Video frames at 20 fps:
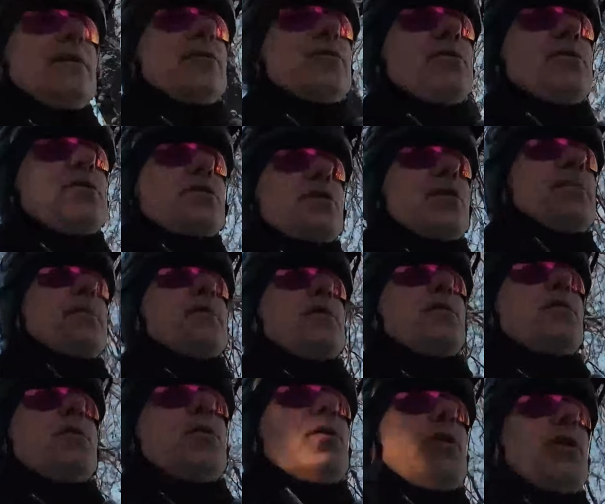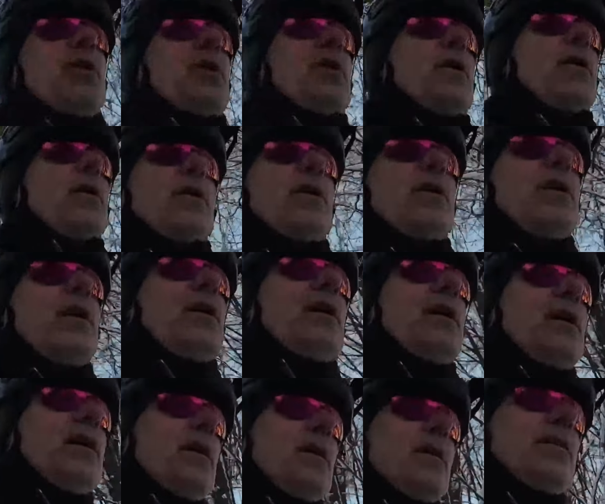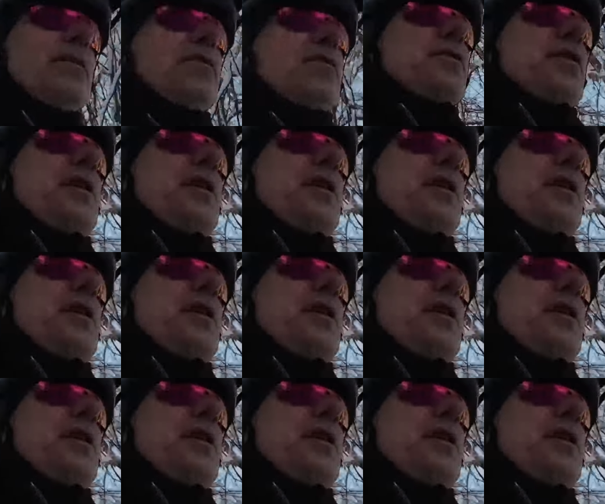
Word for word: und ich komme hier hoch. Ich